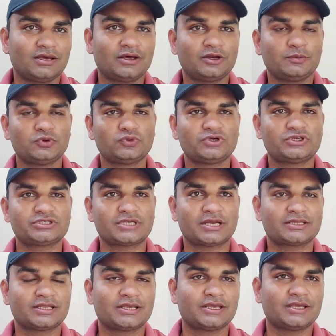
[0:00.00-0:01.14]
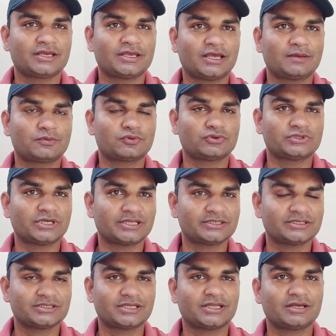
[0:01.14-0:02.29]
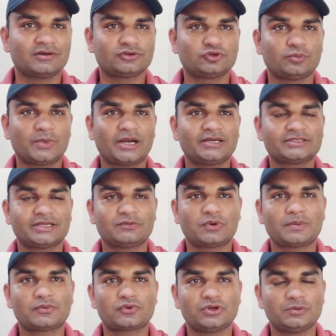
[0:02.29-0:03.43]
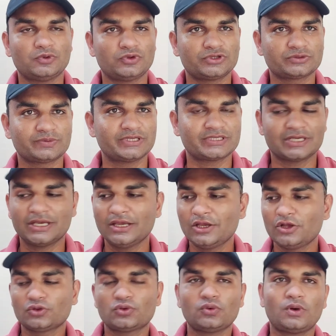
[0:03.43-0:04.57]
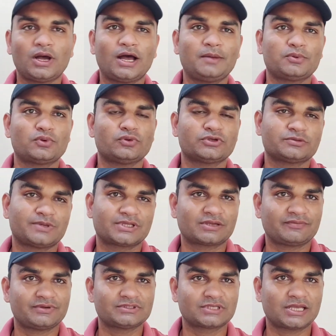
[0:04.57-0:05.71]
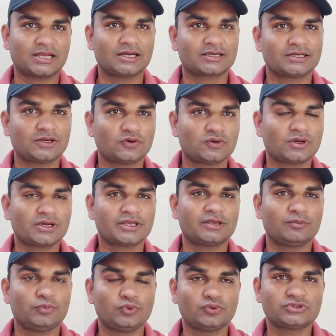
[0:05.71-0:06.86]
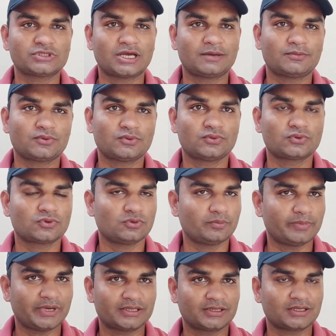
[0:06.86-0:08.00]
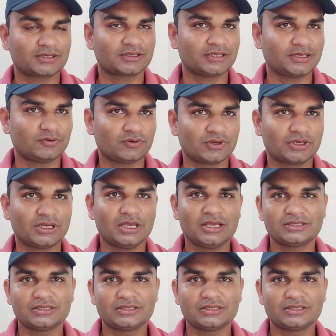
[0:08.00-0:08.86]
रिव्यू यूनिट्स चाहते हैं कि आपको ज़्यादा से ज़्यादा जो ब्रांड्स हैं वो आपको रिव्यू यूनिट्स भेजें तो आपको इस बात का फ्रेंड्स ख्याल रखना होगा कि व्यूज़ आपको उनको बेहतर देने होंगे